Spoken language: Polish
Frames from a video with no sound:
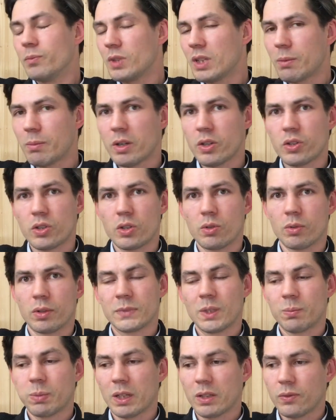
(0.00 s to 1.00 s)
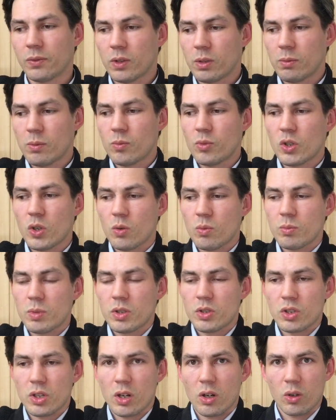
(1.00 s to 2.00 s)
Nie ma siły. Te platformy musiałyby
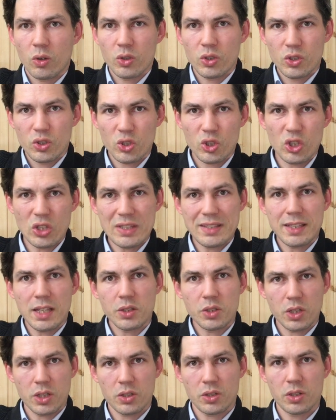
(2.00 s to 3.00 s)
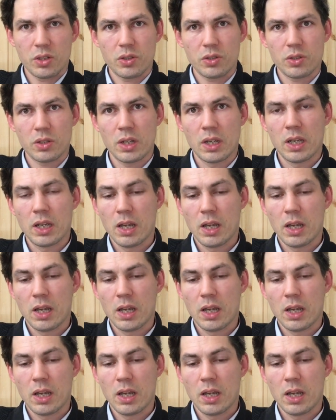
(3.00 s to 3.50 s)
mieć szerokość 310